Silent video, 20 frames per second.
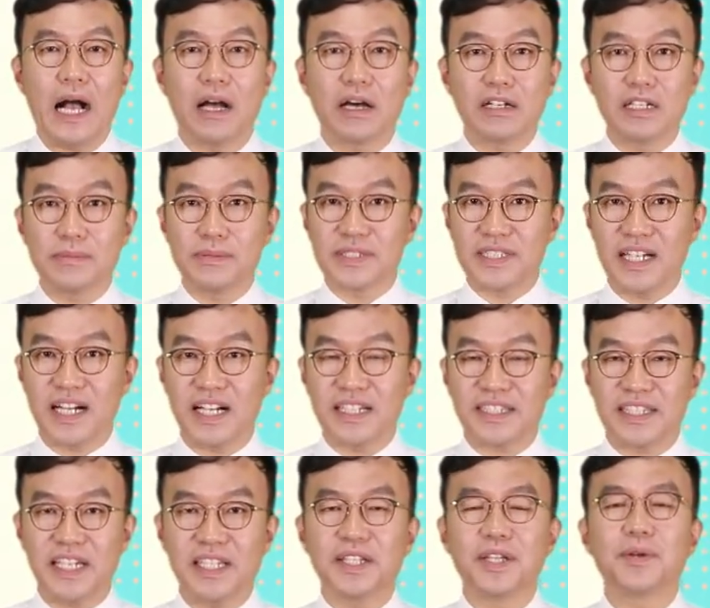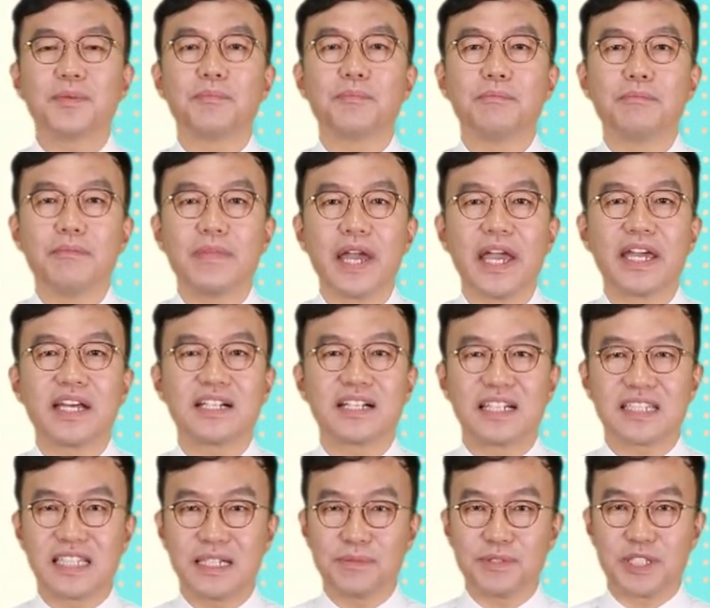과거를 불장할 땐메 a y
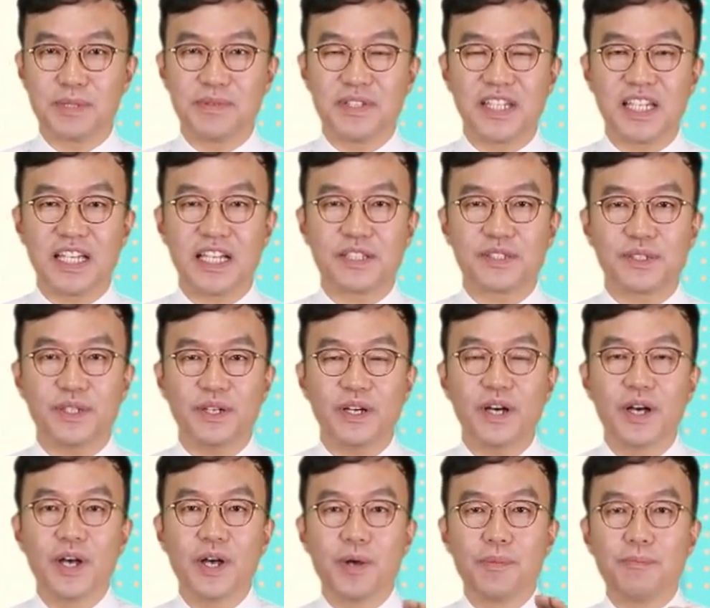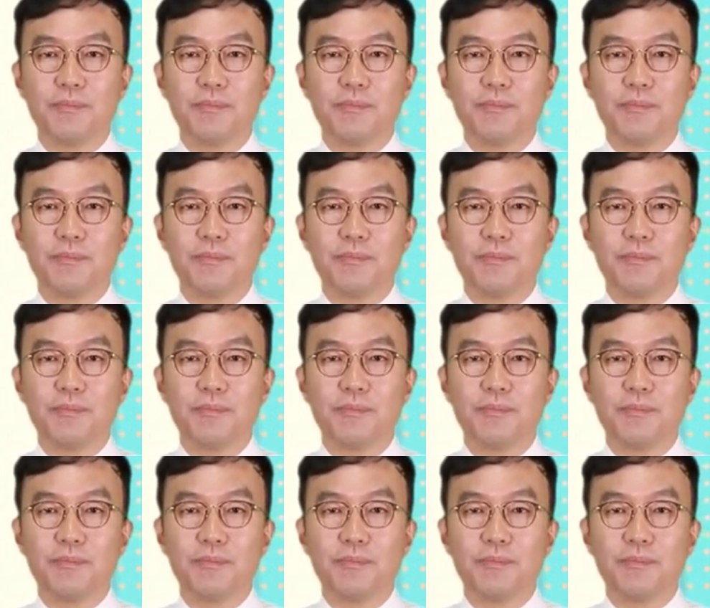를 갖다 붙이면 되겠죠.